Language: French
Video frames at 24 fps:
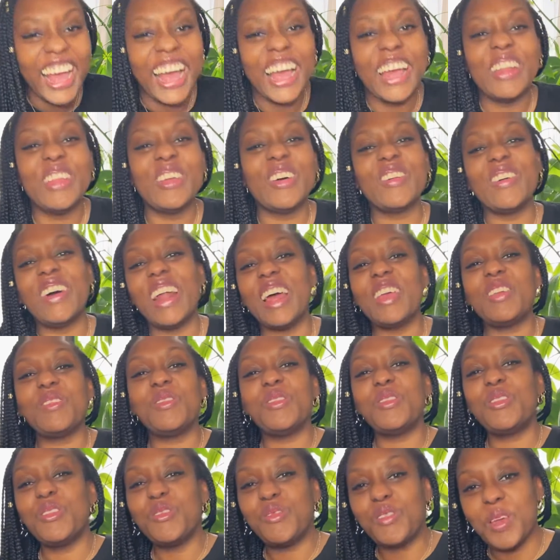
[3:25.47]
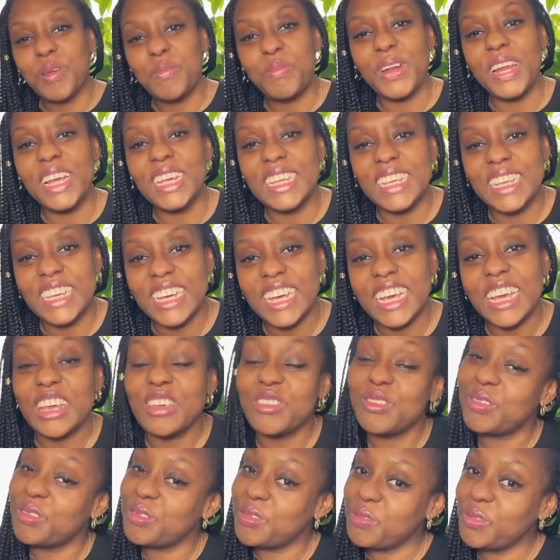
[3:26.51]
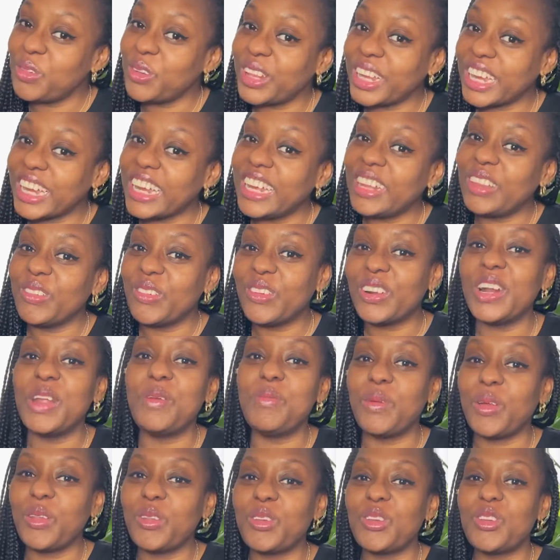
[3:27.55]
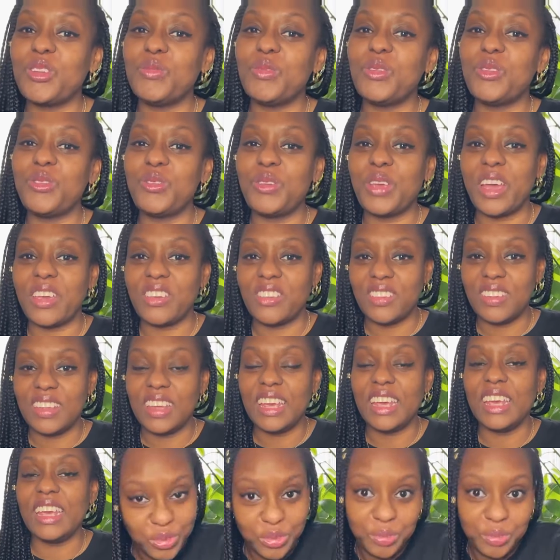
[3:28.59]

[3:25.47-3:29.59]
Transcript: donc voilà, je me suis fait plaisir et je vais vous montrer donc les plantes que je me suis achetées.